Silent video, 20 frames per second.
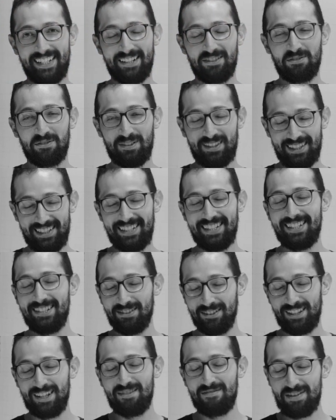Eu, sim,
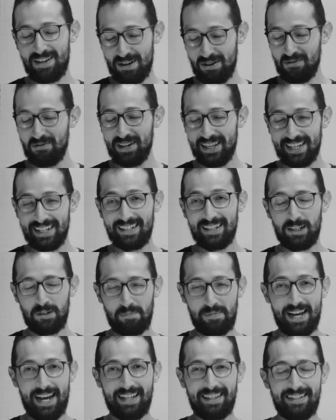eu tenho vergonha dessas
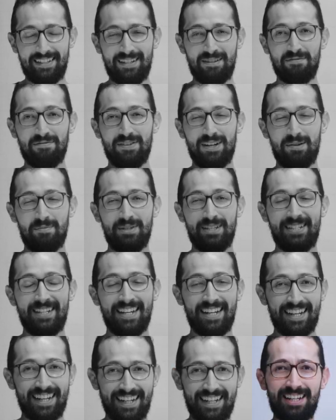piadas infames
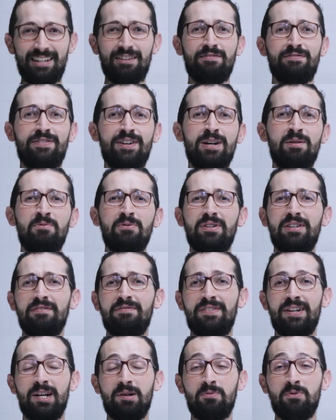e vamos que
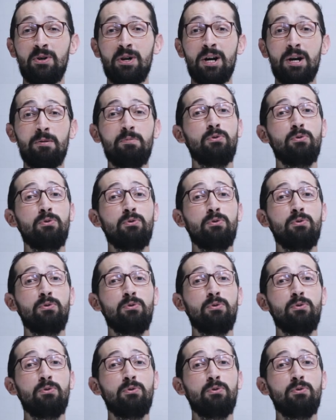vamos,